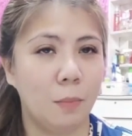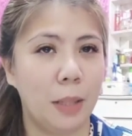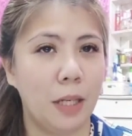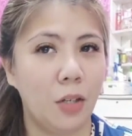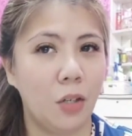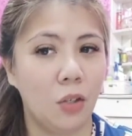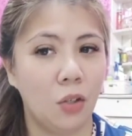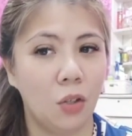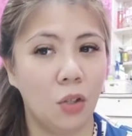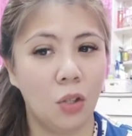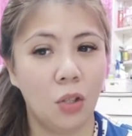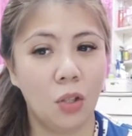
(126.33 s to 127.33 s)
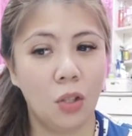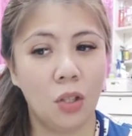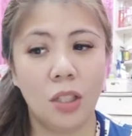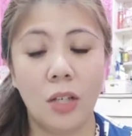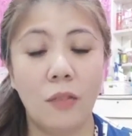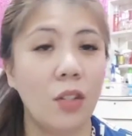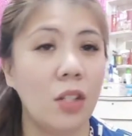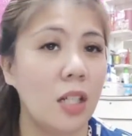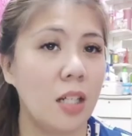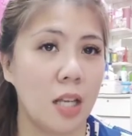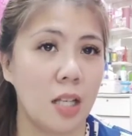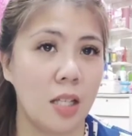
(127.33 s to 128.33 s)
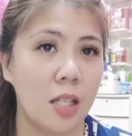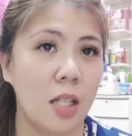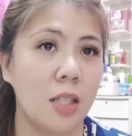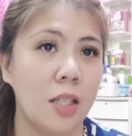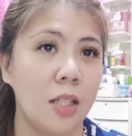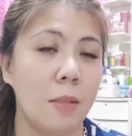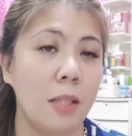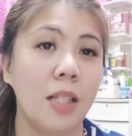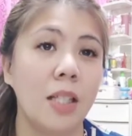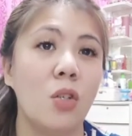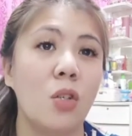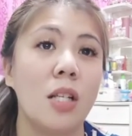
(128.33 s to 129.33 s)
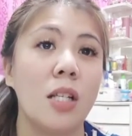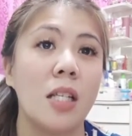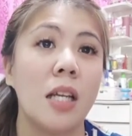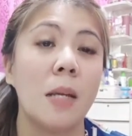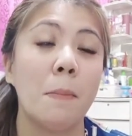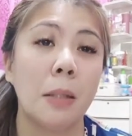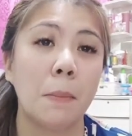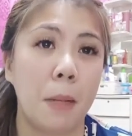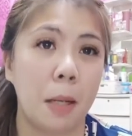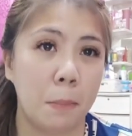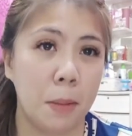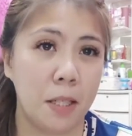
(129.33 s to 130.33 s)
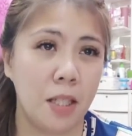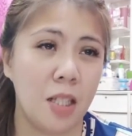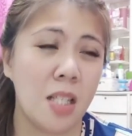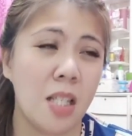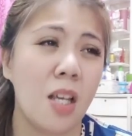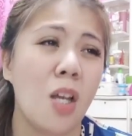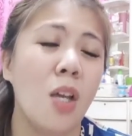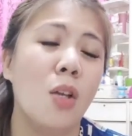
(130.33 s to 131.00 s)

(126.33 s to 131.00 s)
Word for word: Pero, nevertheless, talaga namang hindi ko rin sila ipagpapalit kasi